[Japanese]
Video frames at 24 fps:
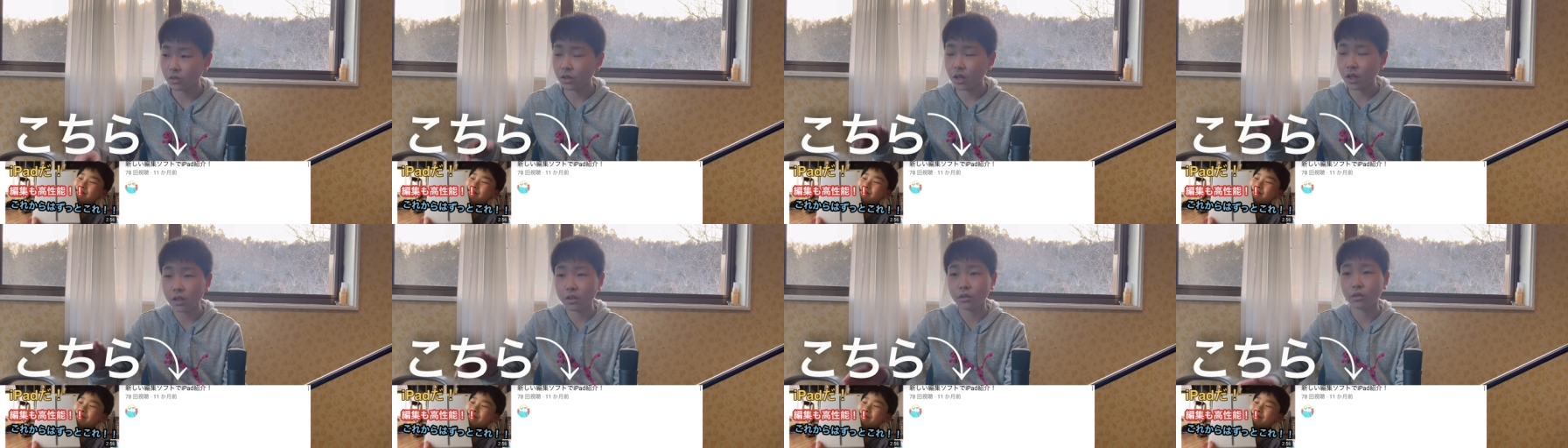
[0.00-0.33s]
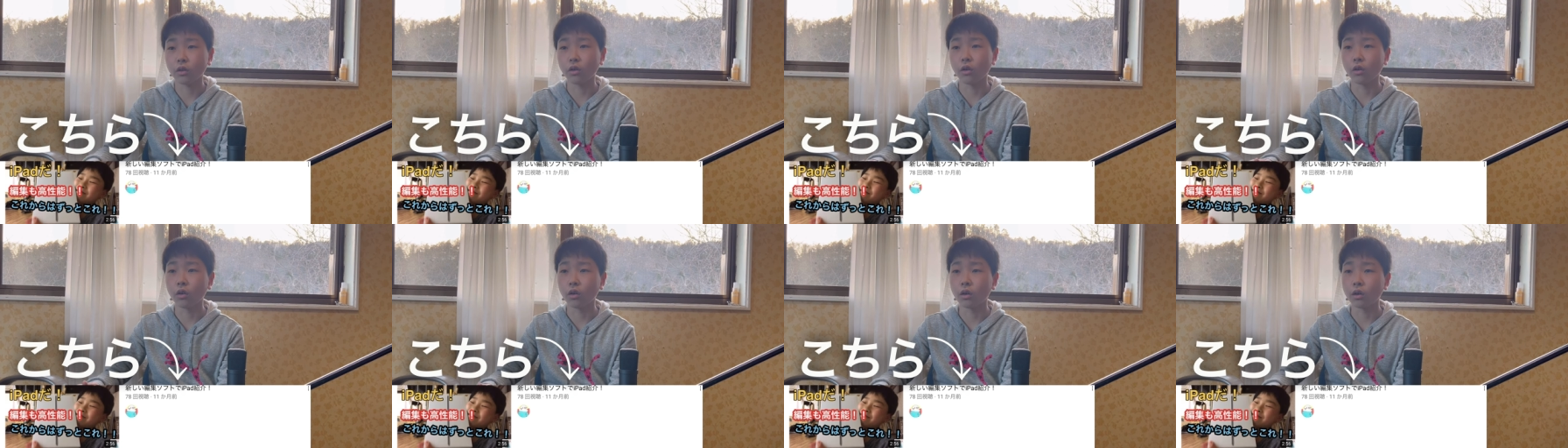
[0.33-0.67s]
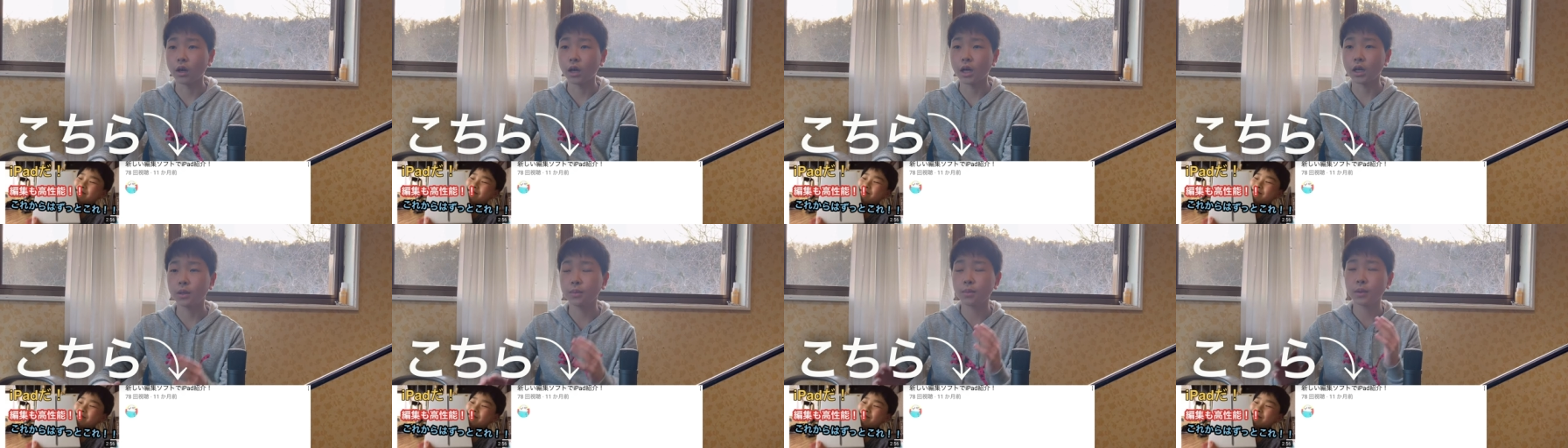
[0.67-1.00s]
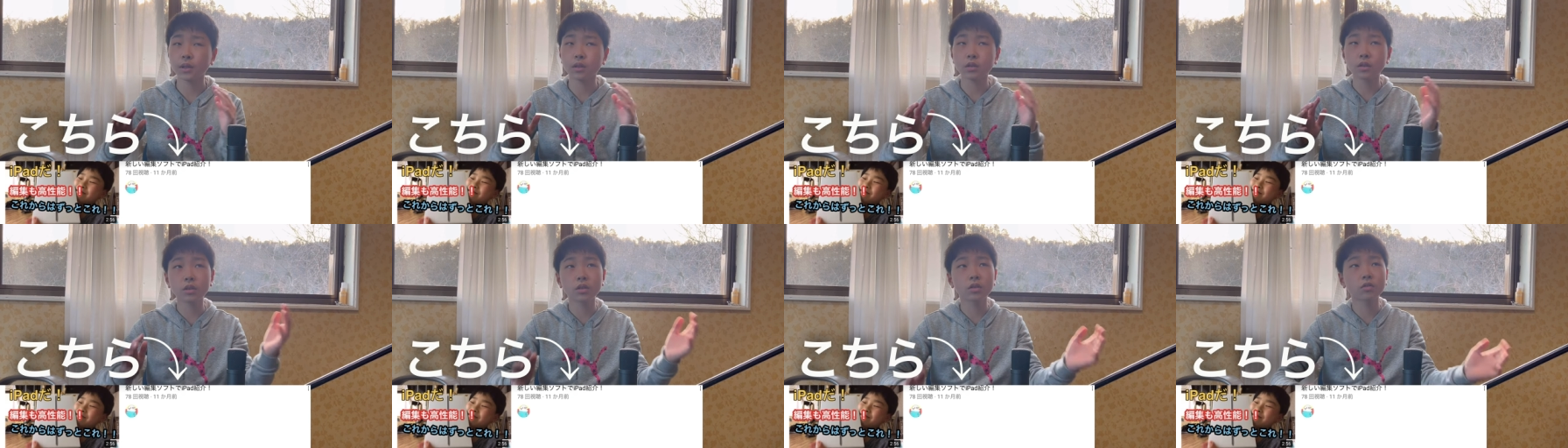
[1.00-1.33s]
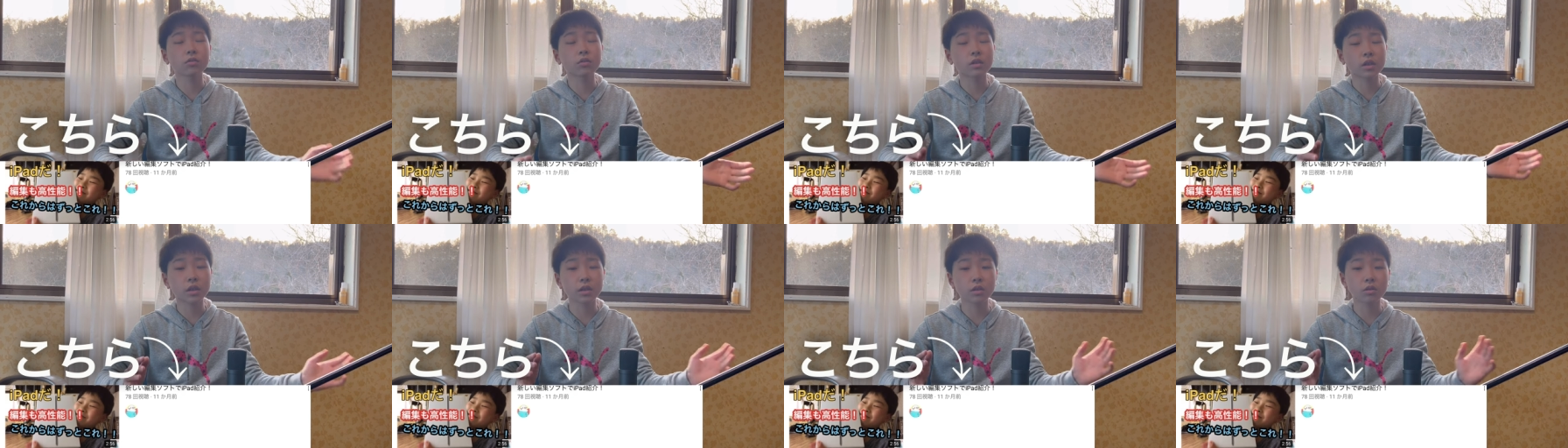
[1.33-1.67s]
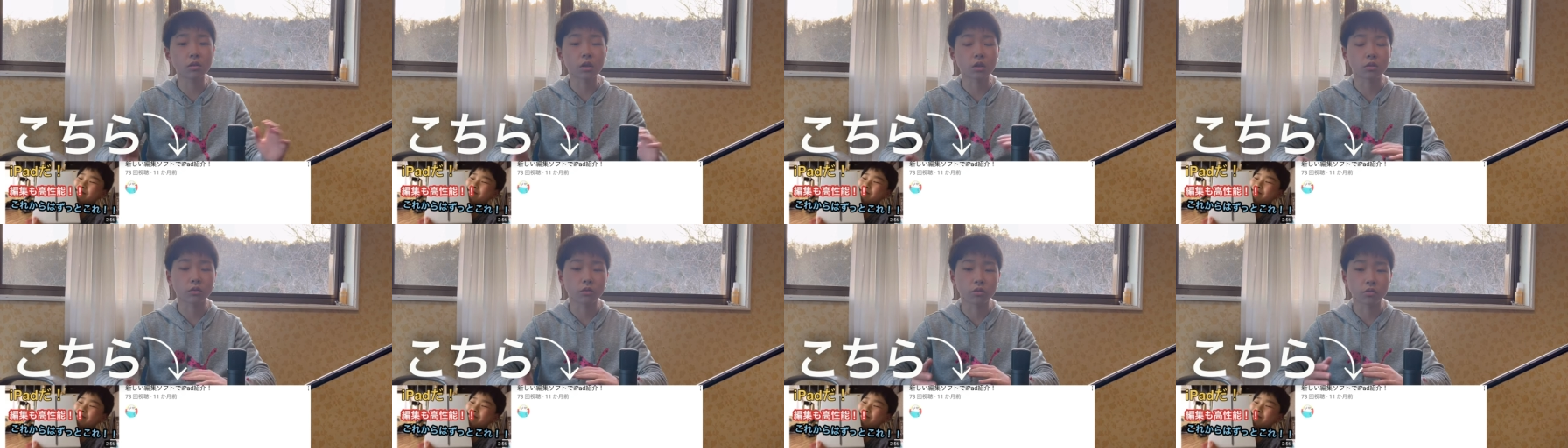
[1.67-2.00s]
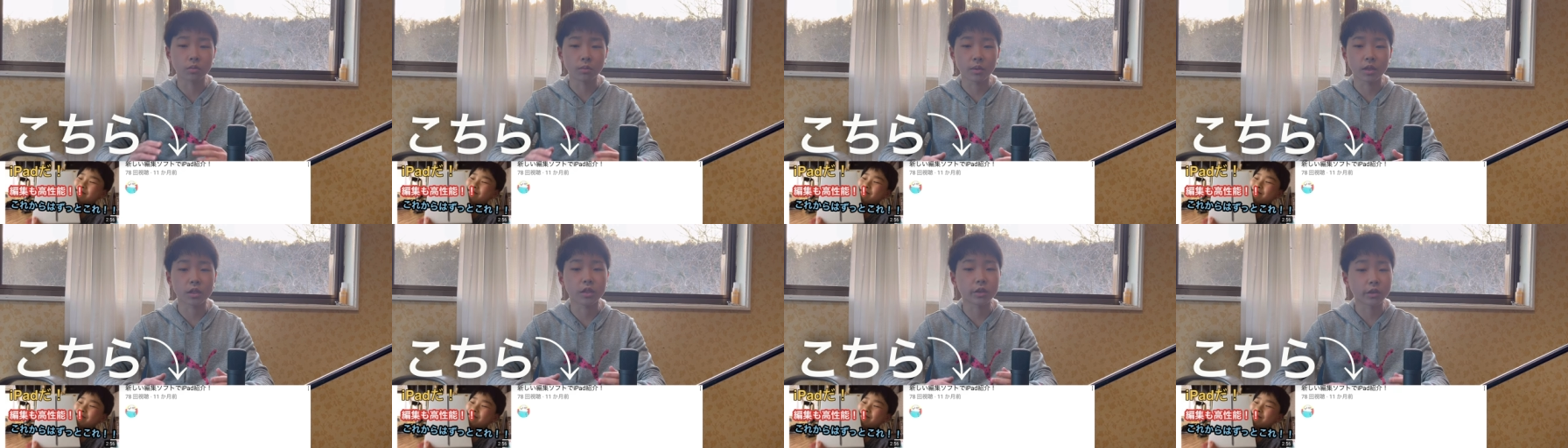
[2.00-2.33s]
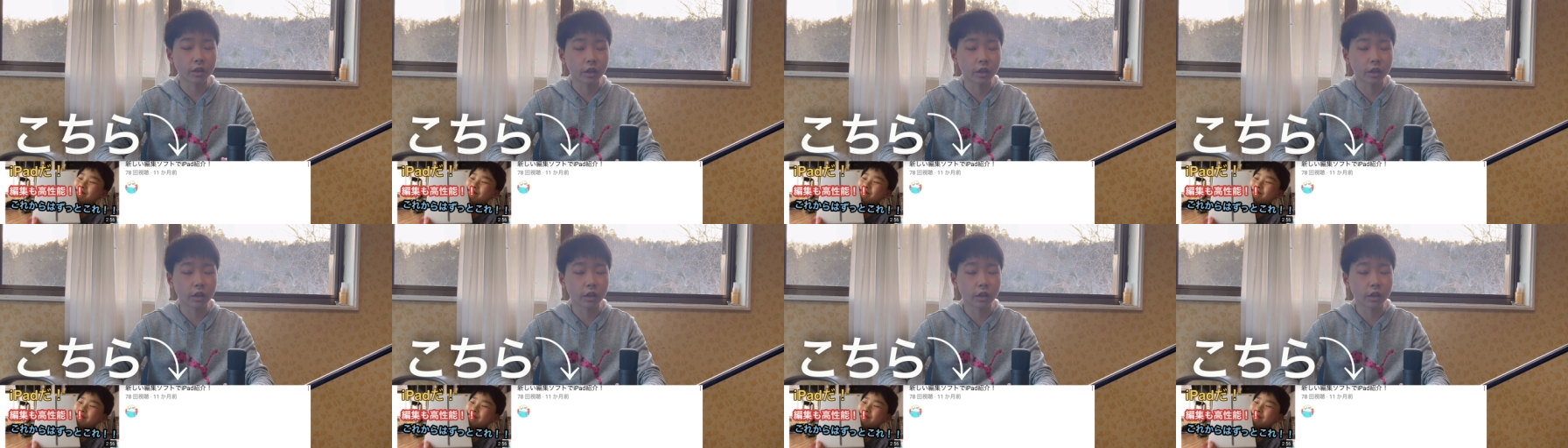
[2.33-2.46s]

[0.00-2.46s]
の後、iPad 紹介動画を撮りまして